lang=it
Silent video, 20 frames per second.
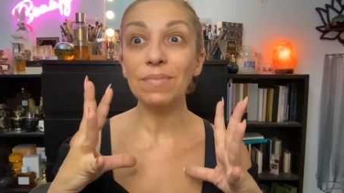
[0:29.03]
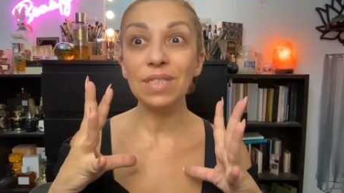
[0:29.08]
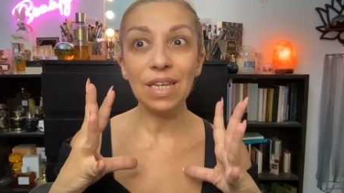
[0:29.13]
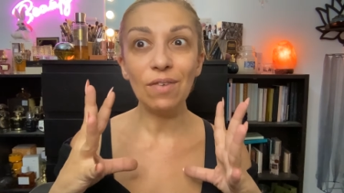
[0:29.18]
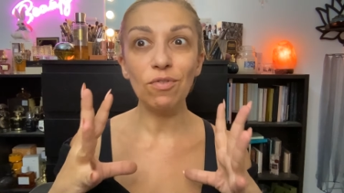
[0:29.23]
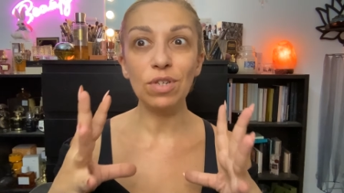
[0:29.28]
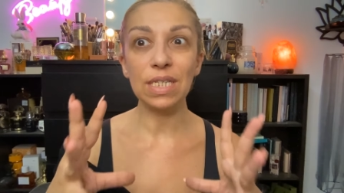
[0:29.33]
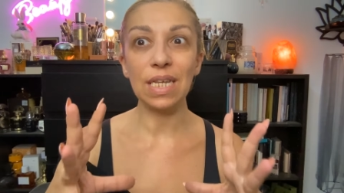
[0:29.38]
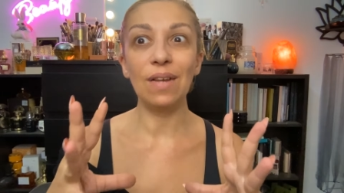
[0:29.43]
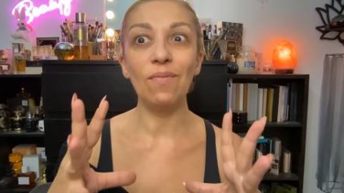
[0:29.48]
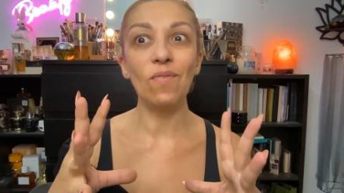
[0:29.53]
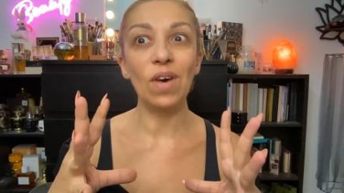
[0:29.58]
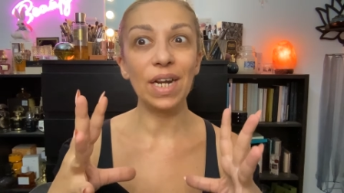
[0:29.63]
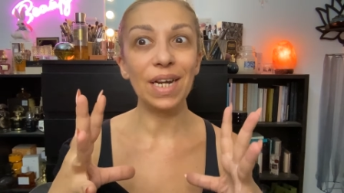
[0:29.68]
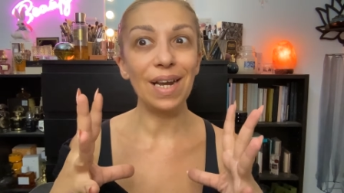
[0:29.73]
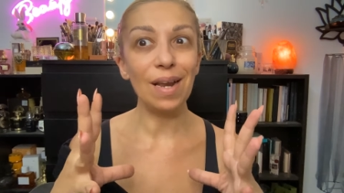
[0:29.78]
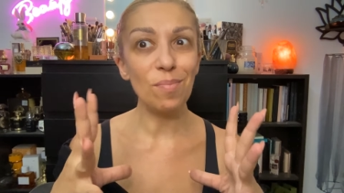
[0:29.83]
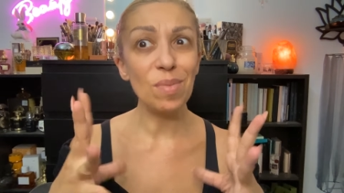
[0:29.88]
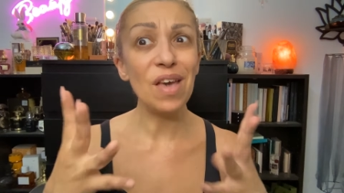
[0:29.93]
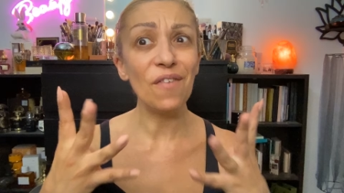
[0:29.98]
devo
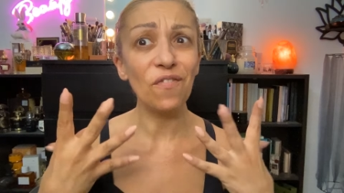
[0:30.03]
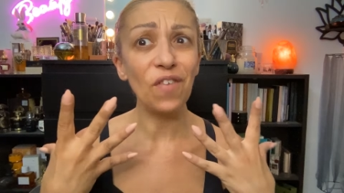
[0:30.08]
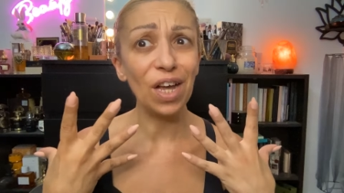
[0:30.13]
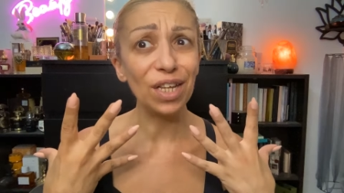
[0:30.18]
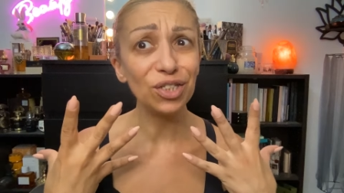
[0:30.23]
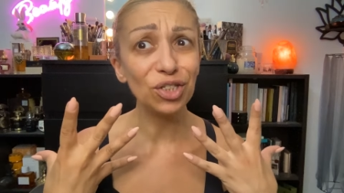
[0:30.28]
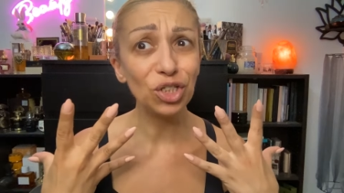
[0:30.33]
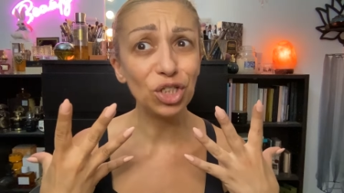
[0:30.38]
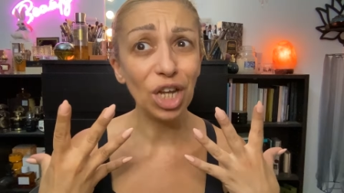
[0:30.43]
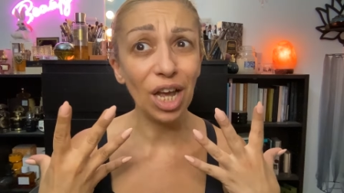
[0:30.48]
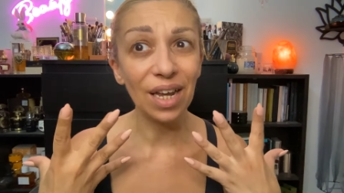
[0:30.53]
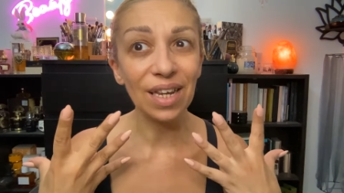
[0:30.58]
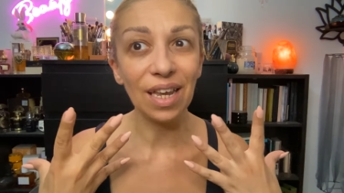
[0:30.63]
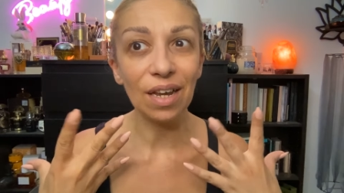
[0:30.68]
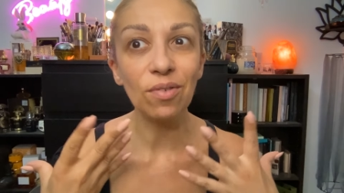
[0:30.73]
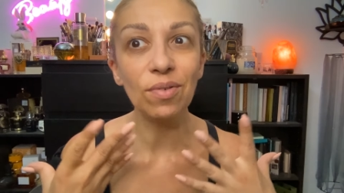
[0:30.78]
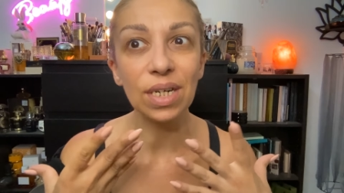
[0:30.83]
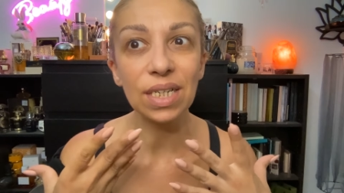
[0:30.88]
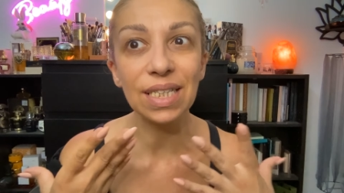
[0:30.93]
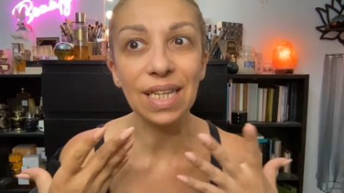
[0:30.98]
salvare la mia faccia, che
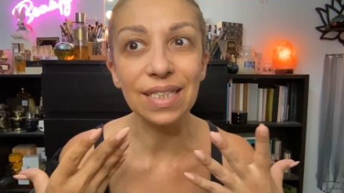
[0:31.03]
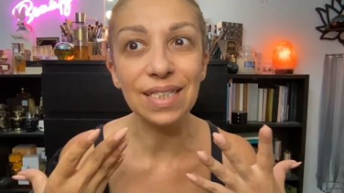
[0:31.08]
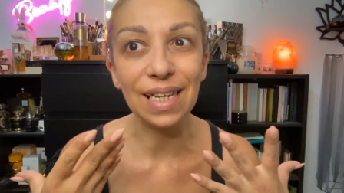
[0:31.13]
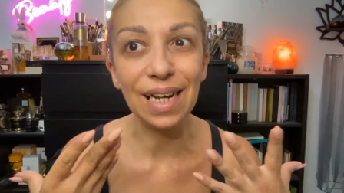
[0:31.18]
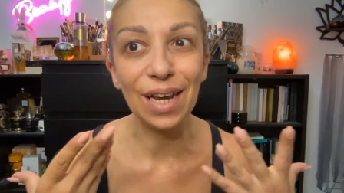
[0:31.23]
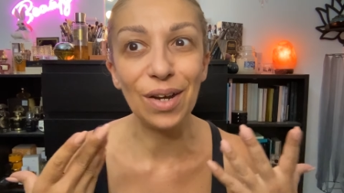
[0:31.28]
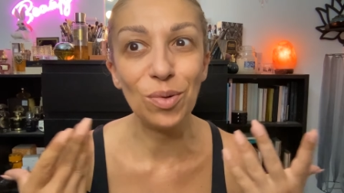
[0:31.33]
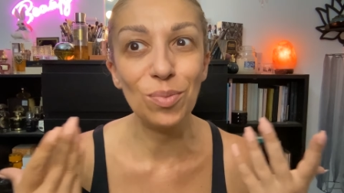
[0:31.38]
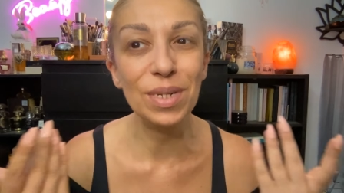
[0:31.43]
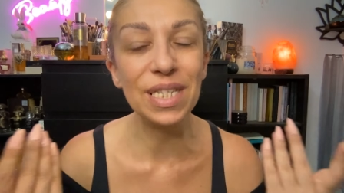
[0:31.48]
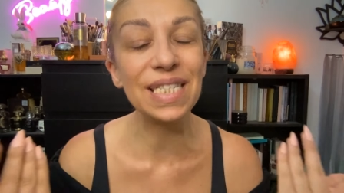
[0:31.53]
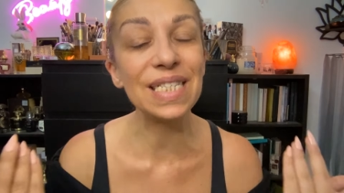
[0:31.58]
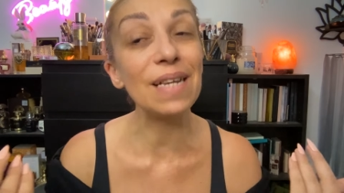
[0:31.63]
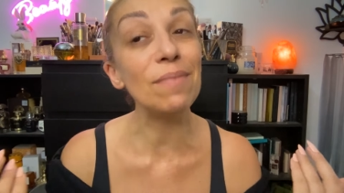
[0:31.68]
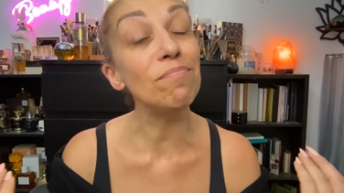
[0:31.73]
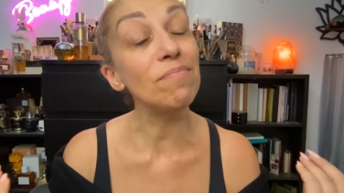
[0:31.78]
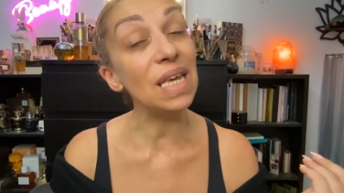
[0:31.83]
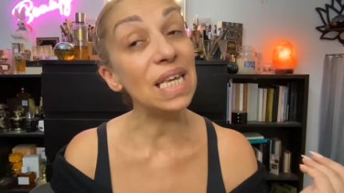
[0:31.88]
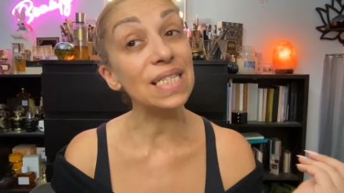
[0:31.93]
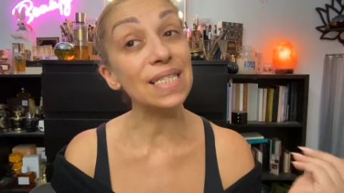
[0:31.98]
guardatela come sta
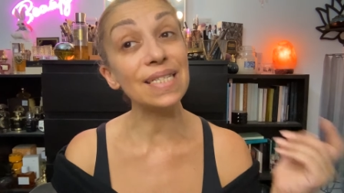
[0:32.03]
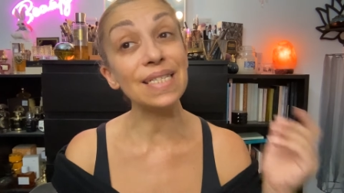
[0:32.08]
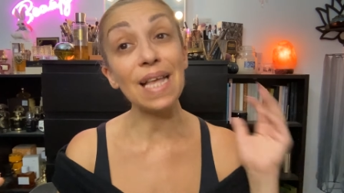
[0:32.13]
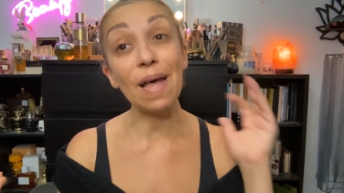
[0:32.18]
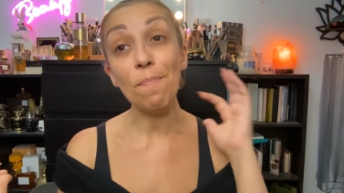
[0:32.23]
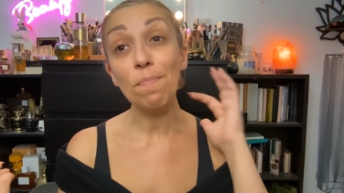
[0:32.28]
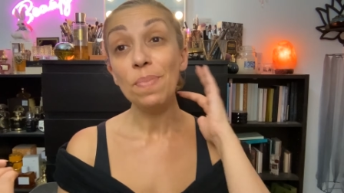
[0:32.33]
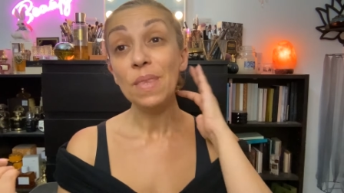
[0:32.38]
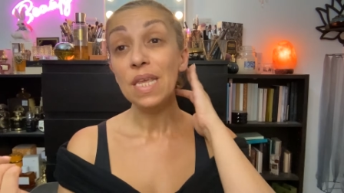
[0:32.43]
messa.